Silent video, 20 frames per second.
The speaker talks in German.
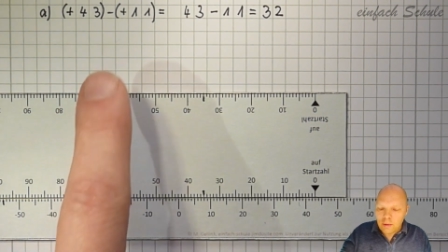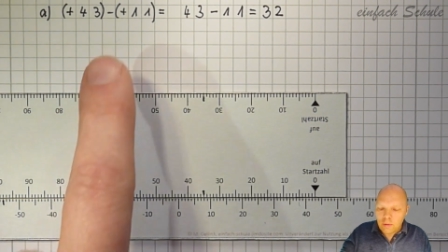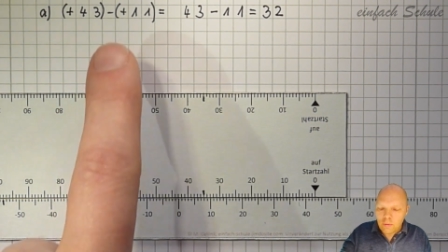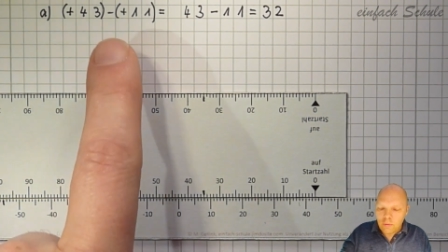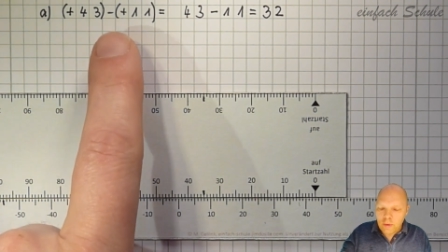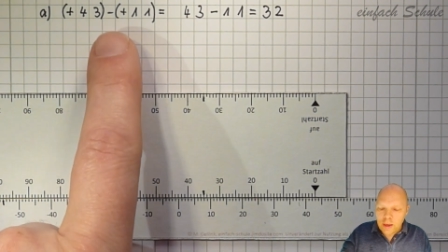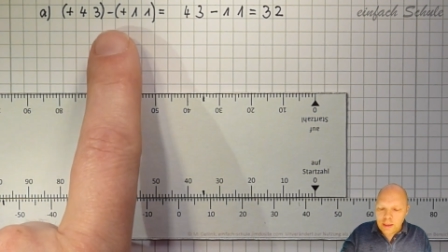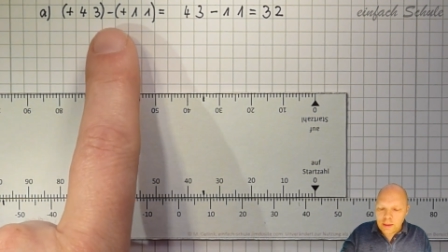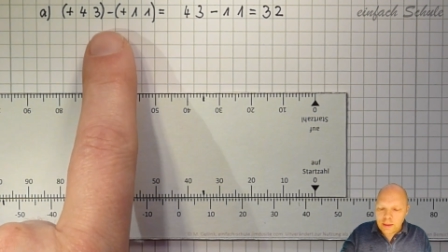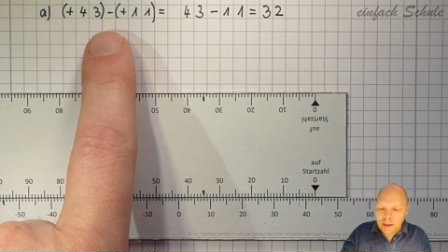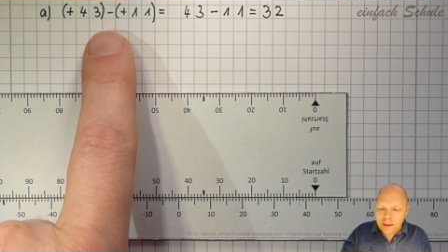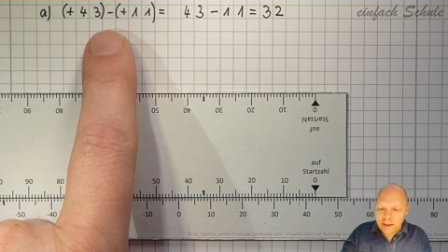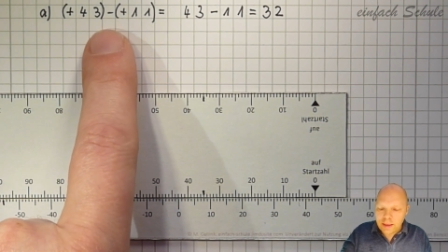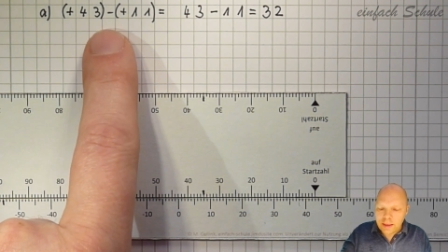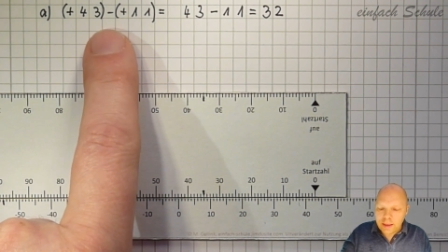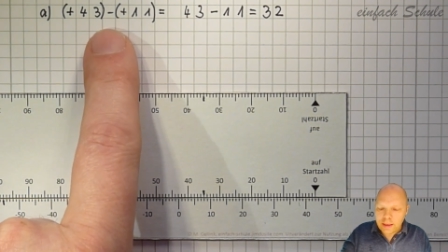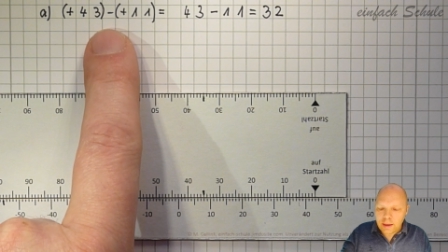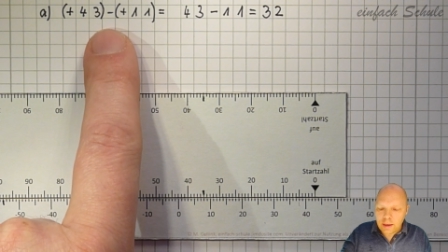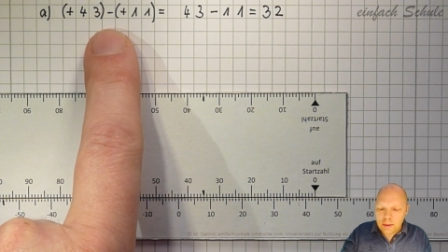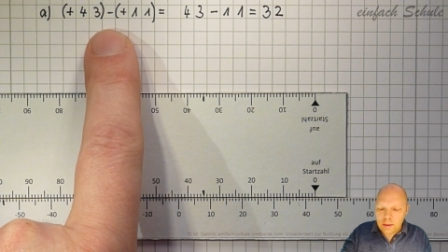Wenn dein
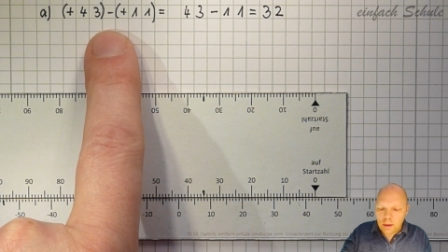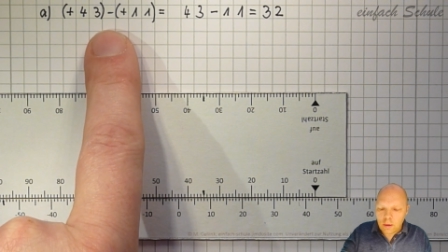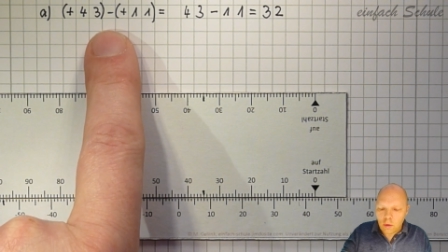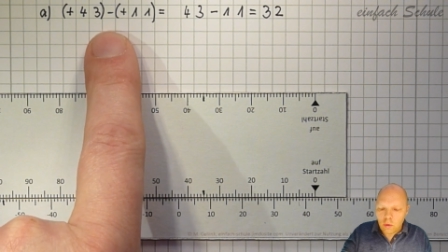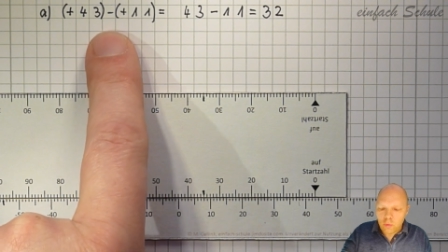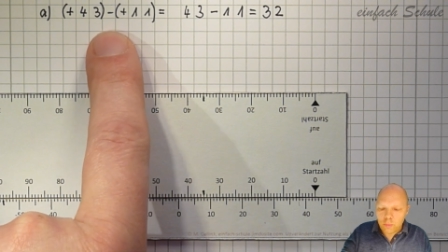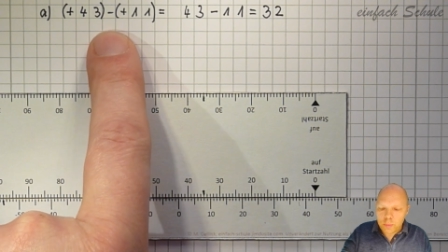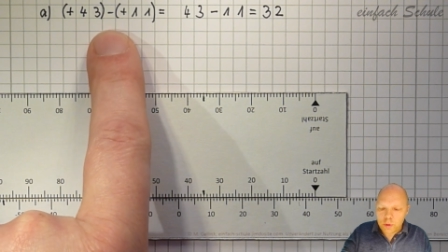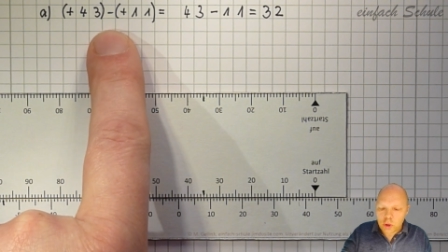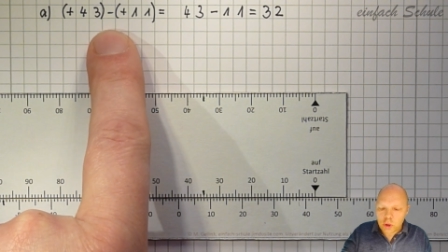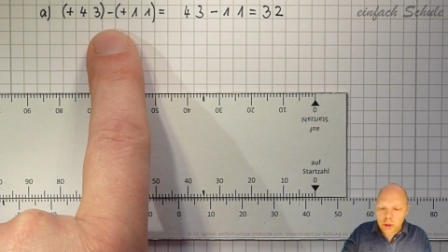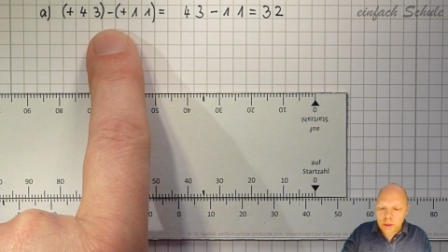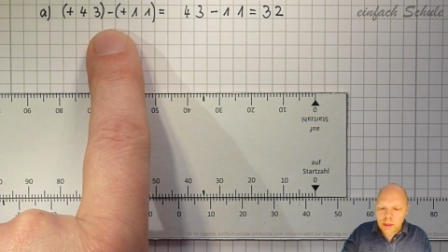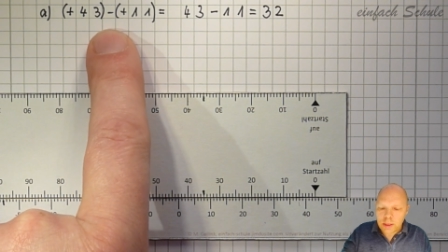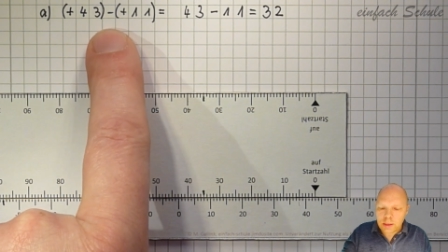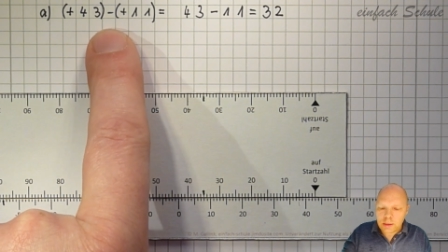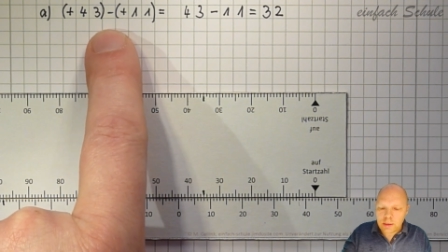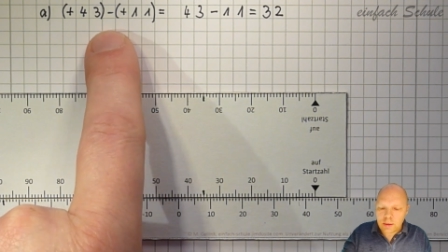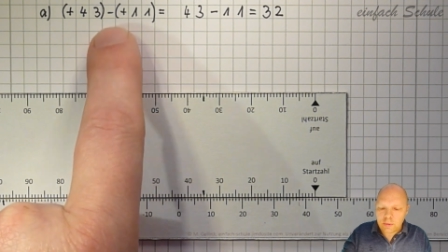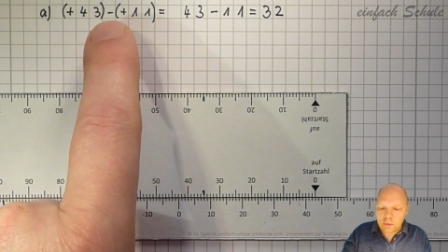Lehrer darauf besteht,